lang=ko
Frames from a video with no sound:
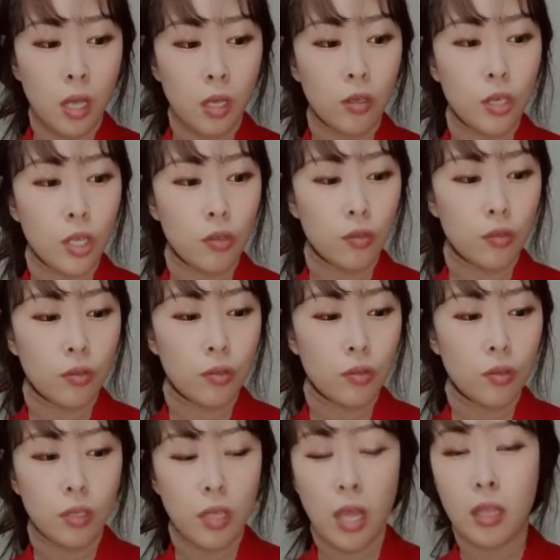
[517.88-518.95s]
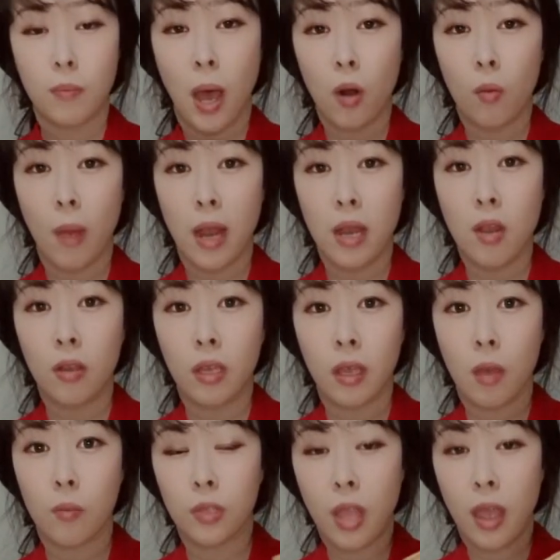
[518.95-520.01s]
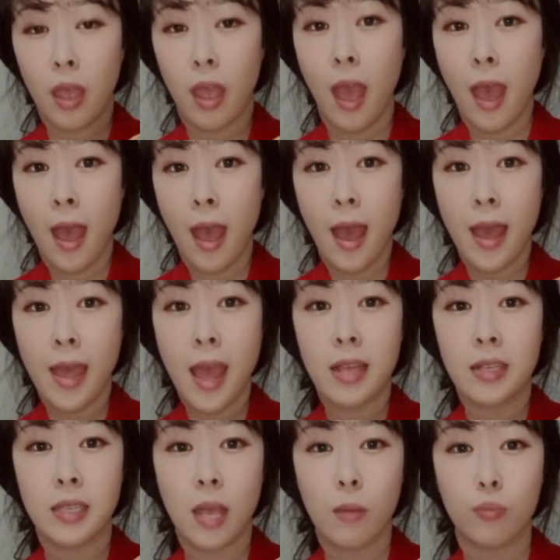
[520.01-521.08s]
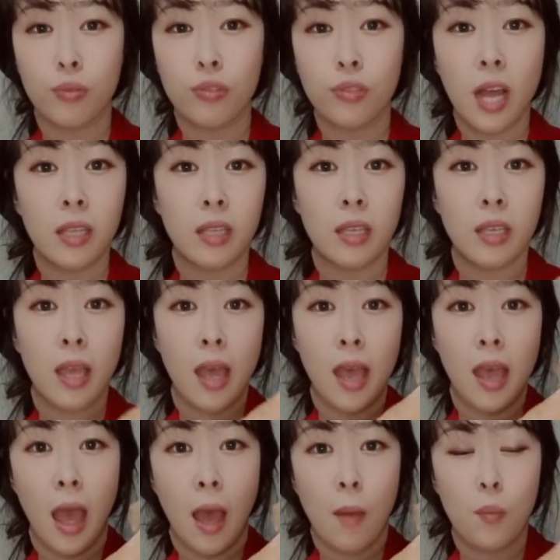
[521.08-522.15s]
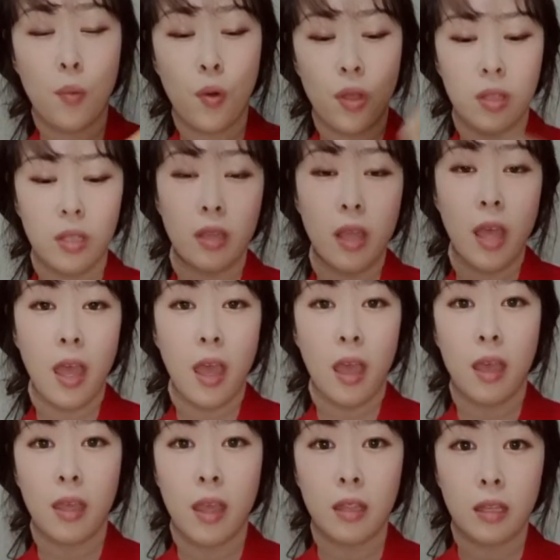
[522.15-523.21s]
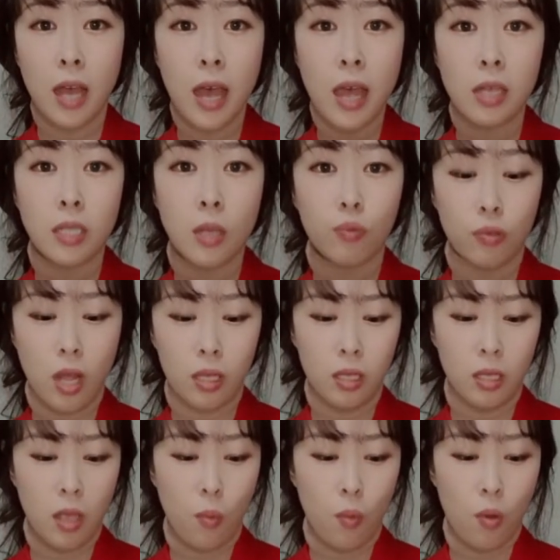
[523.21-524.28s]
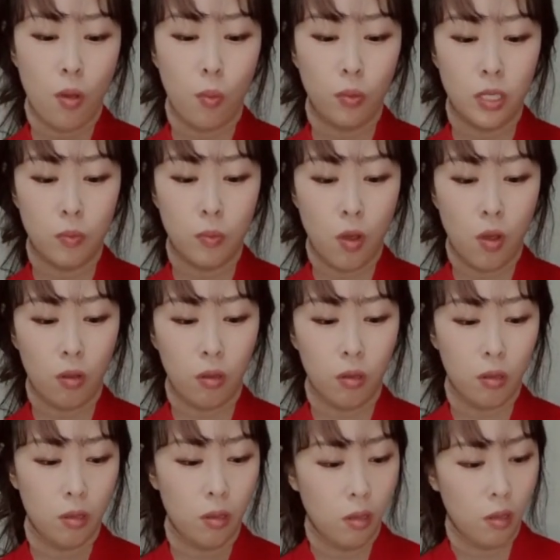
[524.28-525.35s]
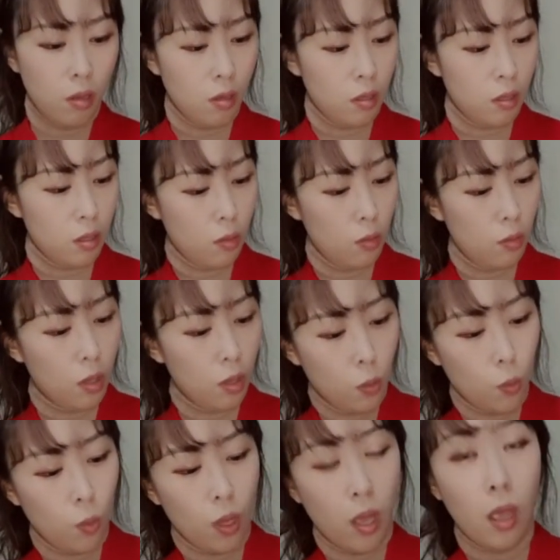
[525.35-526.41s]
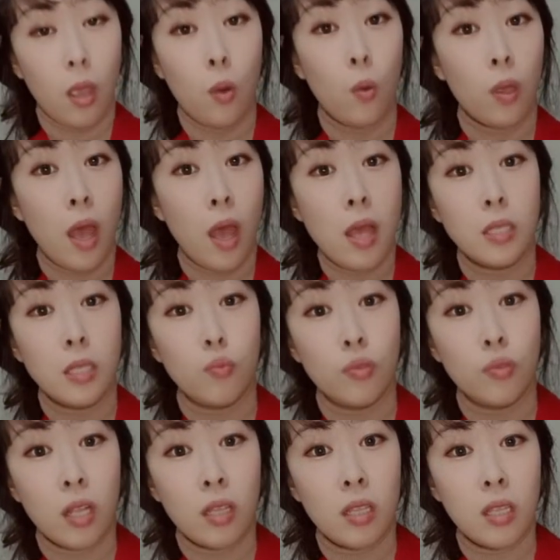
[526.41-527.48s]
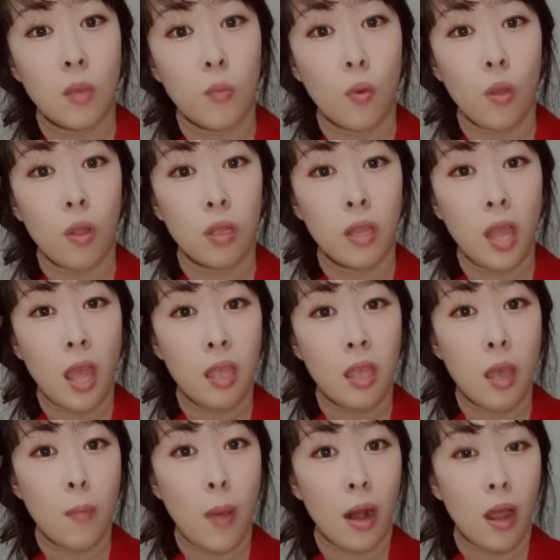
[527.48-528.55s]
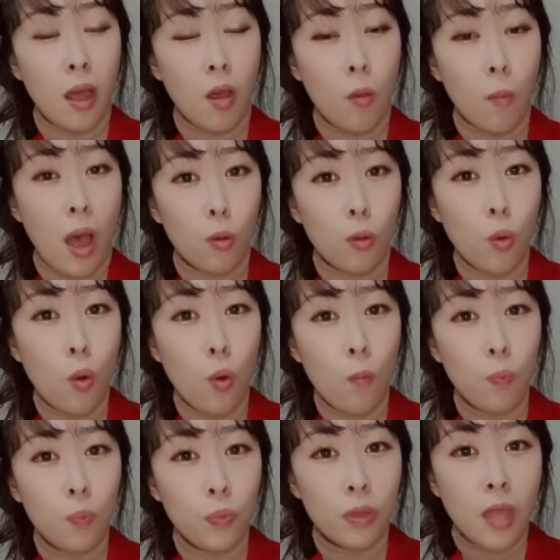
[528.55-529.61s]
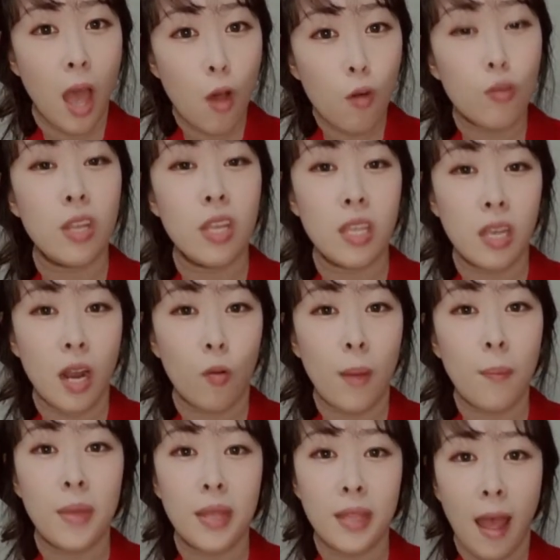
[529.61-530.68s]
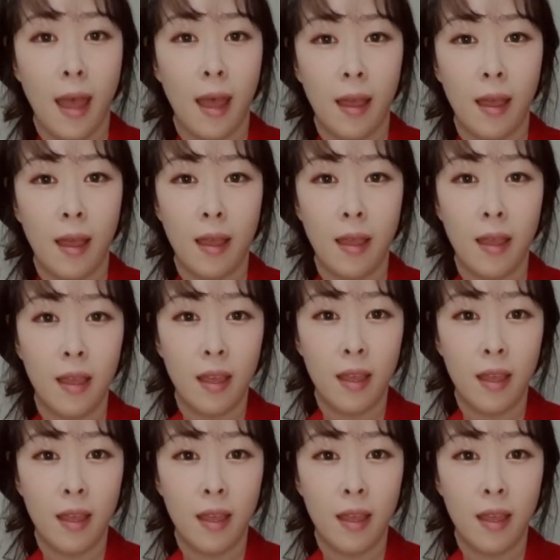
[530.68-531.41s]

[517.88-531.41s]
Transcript: 그리고 얘는 바로 말렸기 때문에 하얀색 분 같은 게 안 보이는데 얘는 하얀색 분 같은 게 보여요 보시면 여기 이렇게 이렇게 하얀색 분 같은 게 보이는데 이게 바로, 바로 타우린이라고 합니다.